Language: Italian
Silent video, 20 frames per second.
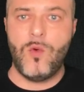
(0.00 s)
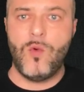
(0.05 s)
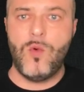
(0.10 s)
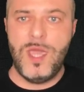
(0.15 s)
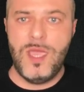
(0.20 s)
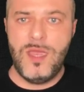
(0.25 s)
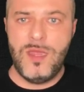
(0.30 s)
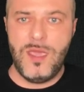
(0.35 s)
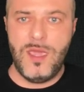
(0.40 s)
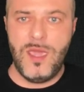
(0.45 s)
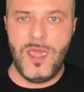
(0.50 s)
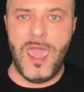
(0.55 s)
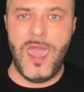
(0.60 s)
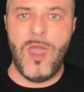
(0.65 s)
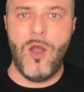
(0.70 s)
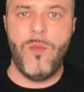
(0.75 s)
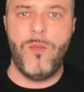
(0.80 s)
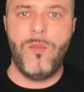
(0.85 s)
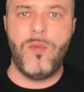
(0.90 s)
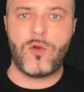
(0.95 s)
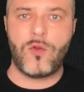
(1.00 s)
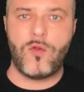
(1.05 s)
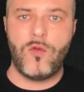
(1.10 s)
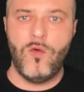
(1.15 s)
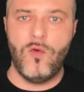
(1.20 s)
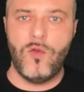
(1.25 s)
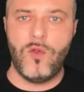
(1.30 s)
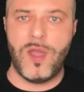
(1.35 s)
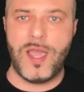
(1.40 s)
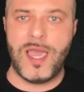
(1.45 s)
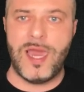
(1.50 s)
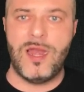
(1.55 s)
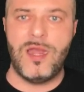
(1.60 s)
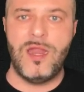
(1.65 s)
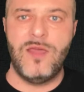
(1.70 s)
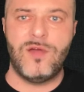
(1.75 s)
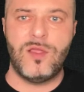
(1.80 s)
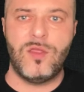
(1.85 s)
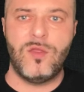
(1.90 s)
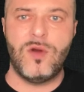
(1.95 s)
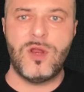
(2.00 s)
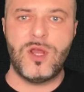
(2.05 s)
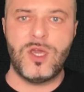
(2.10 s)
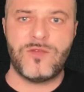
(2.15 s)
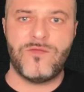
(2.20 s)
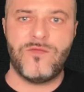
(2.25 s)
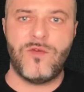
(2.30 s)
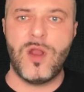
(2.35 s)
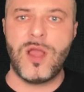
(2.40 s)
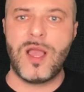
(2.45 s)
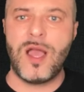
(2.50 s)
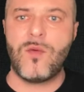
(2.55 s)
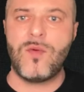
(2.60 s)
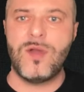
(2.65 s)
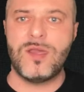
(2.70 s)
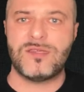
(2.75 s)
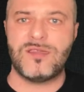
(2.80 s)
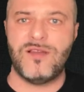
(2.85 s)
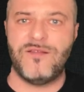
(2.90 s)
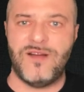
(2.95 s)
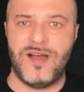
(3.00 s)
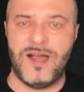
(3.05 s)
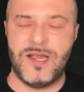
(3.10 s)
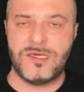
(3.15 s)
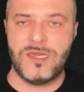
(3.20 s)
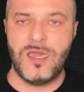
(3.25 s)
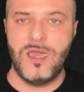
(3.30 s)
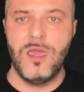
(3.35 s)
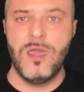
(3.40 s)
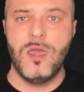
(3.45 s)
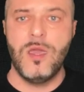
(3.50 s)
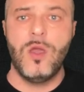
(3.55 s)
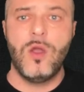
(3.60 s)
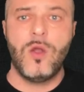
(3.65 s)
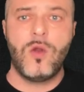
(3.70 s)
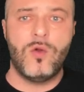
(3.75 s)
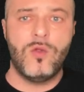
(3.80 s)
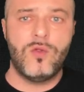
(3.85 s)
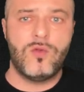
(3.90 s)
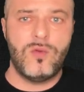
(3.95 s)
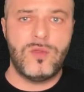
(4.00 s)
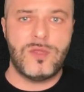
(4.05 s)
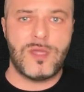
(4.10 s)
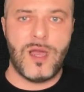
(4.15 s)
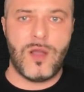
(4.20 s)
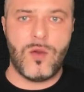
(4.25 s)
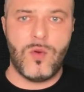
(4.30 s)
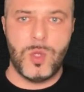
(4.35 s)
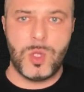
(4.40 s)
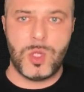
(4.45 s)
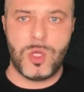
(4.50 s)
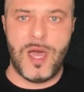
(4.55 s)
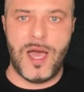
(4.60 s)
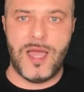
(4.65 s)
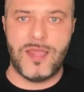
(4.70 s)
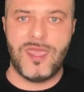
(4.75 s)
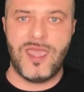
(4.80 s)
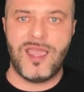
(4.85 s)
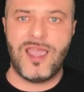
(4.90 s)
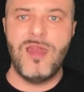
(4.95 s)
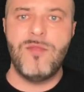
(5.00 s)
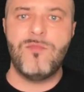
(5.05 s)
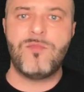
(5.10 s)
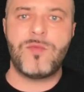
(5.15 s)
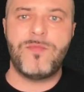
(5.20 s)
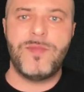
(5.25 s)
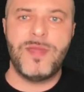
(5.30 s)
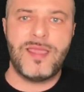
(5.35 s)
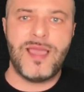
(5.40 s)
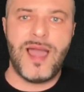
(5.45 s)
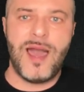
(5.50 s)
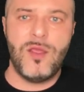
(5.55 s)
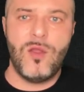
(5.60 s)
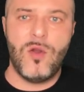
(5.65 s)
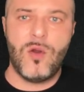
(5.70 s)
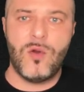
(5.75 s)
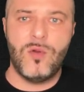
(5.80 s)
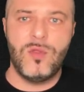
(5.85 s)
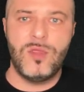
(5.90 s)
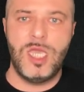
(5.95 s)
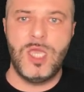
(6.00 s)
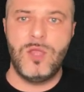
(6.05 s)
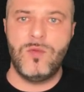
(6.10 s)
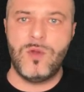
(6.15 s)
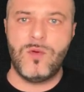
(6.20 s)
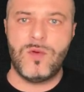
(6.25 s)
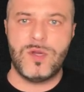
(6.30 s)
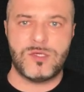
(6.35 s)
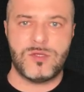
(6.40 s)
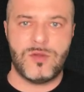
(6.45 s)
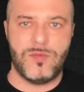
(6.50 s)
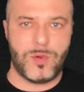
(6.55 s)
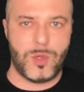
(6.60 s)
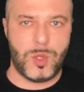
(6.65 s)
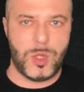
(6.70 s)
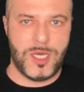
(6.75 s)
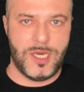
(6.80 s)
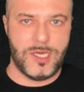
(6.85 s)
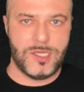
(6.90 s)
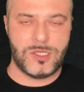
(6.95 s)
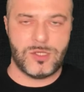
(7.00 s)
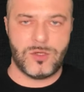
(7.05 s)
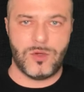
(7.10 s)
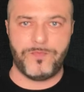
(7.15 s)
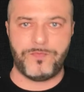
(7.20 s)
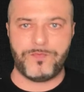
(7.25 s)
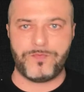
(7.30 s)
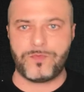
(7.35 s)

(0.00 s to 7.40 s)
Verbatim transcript: Quindi è opportuno che l'allevatore svolga questa fase con tutta la cucciolata e che il proprietario continui questo processo,